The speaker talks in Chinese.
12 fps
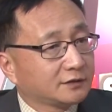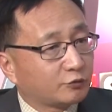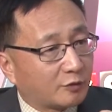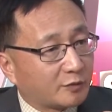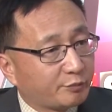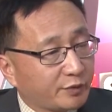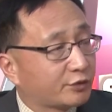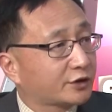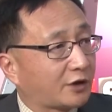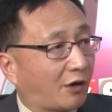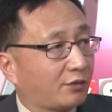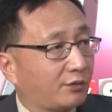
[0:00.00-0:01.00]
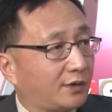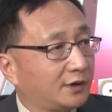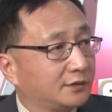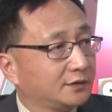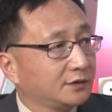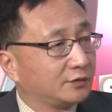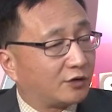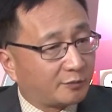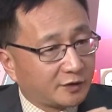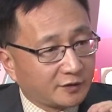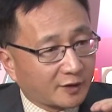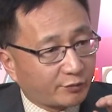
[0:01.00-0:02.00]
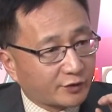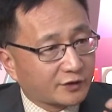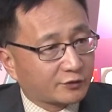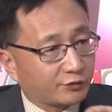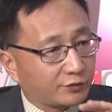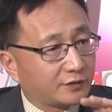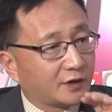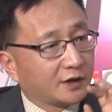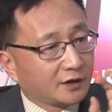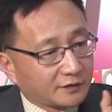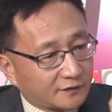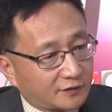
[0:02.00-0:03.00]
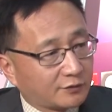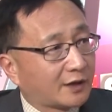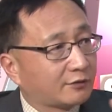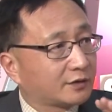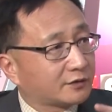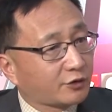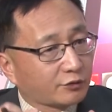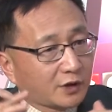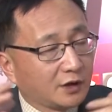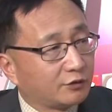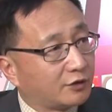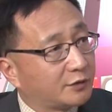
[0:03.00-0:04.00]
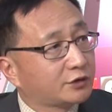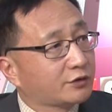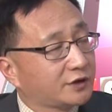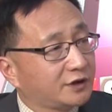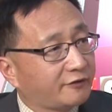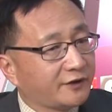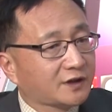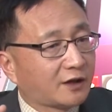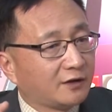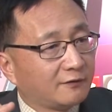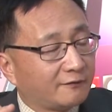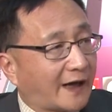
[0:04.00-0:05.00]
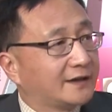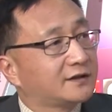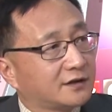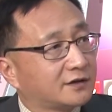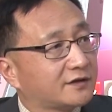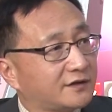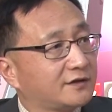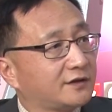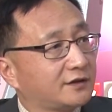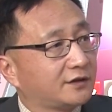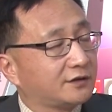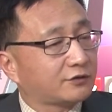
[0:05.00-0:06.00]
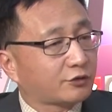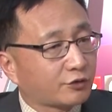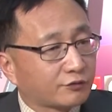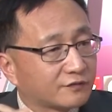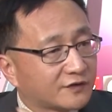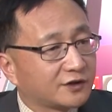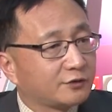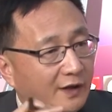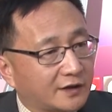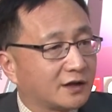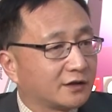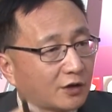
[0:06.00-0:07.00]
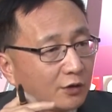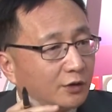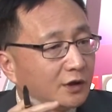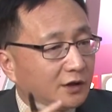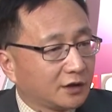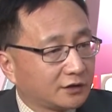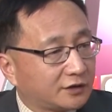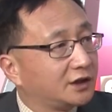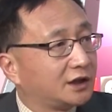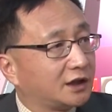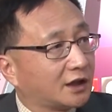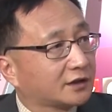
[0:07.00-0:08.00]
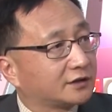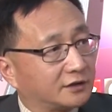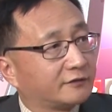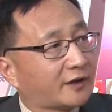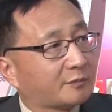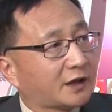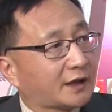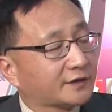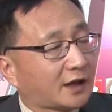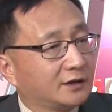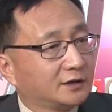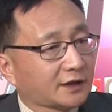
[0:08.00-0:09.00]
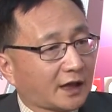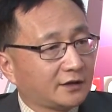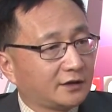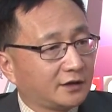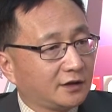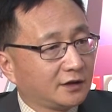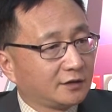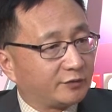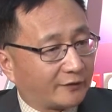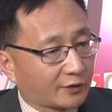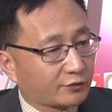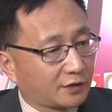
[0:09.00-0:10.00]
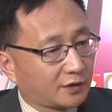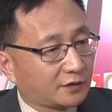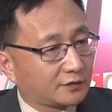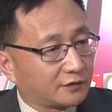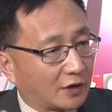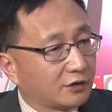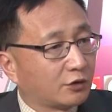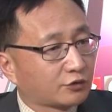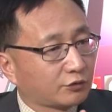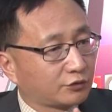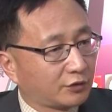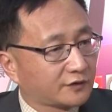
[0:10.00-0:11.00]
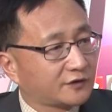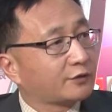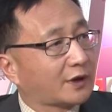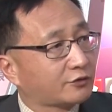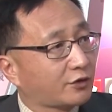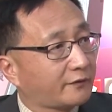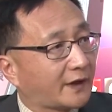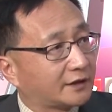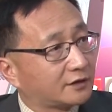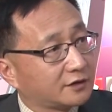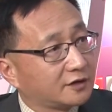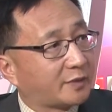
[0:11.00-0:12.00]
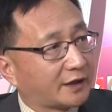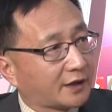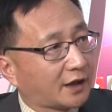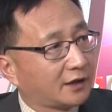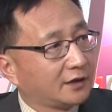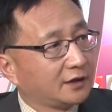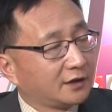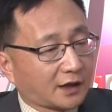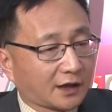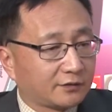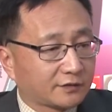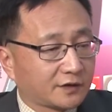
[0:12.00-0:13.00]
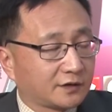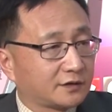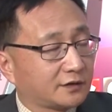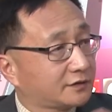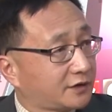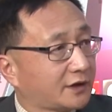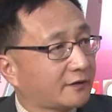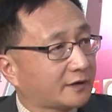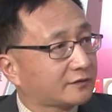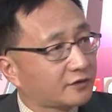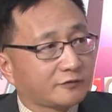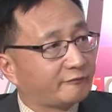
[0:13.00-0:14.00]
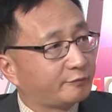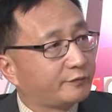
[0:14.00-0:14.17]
我们并不是岛国。我们也不是属于资源，或者就是说，我们都是一个非常完整的经济体。就从资源、人口、地理啊等等方面来讲，它和比方说人口众多、资源缺乏的日本呐，还有这个这这些是